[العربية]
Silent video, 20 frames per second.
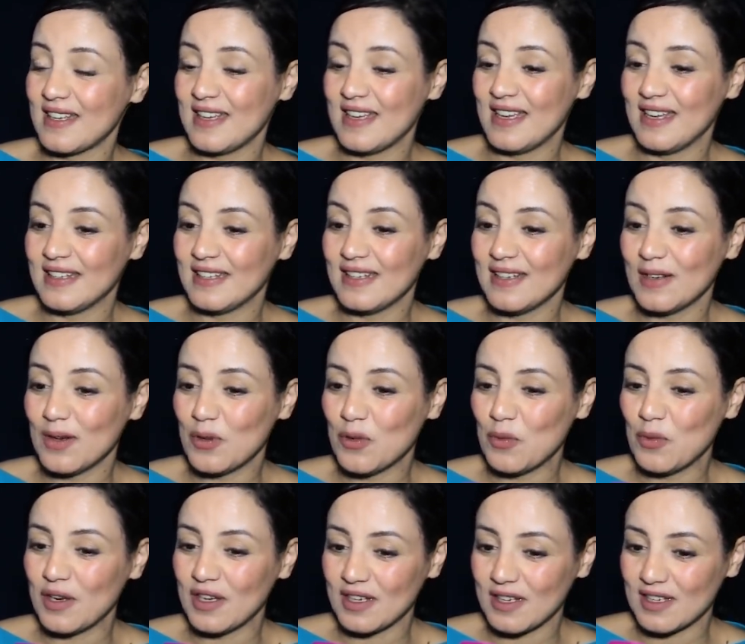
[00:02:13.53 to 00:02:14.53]
يعني
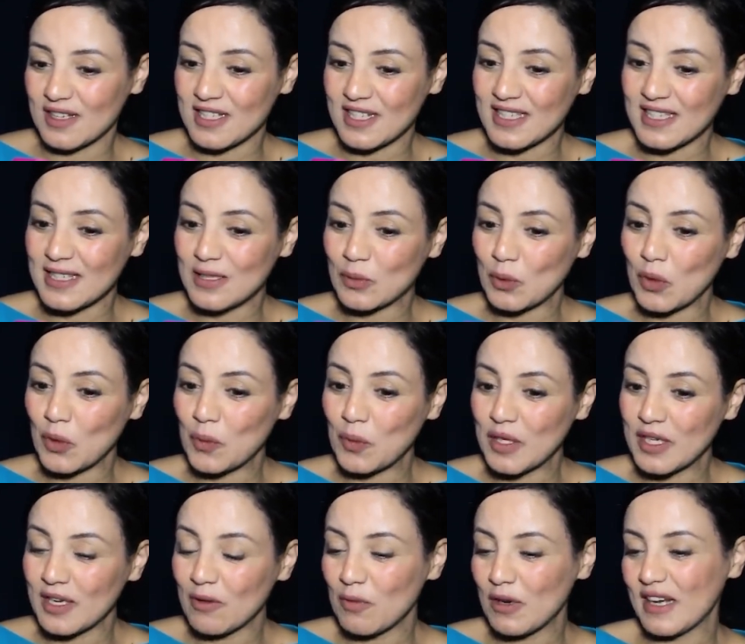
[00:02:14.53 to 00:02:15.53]
هو شخصيته
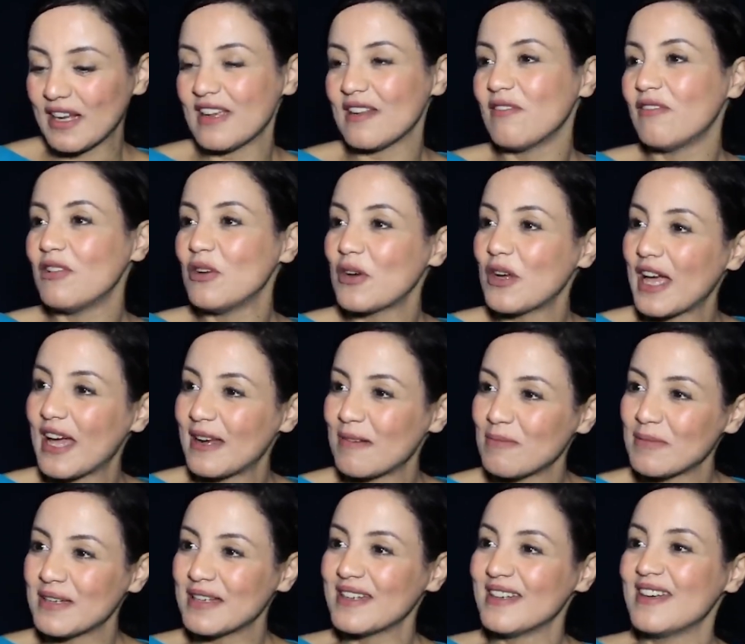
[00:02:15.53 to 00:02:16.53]
قويه ولكن فلو
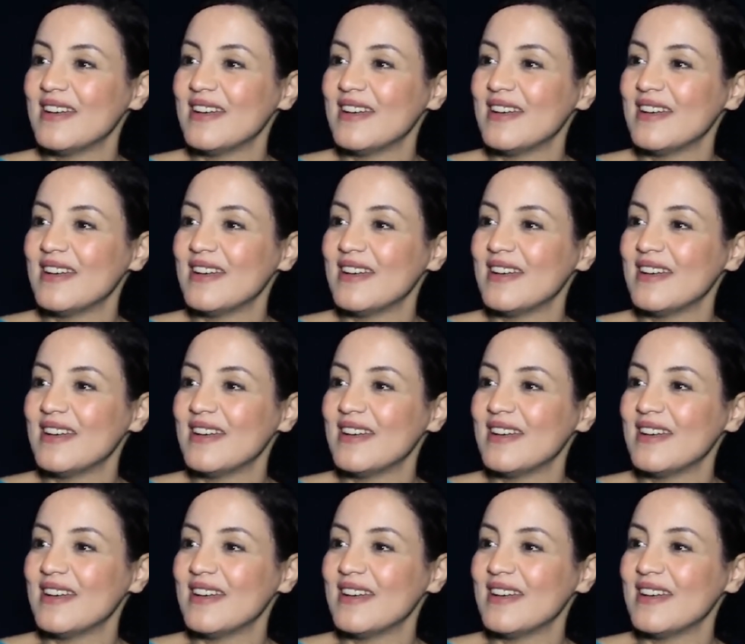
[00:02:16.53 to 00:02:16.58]
كالم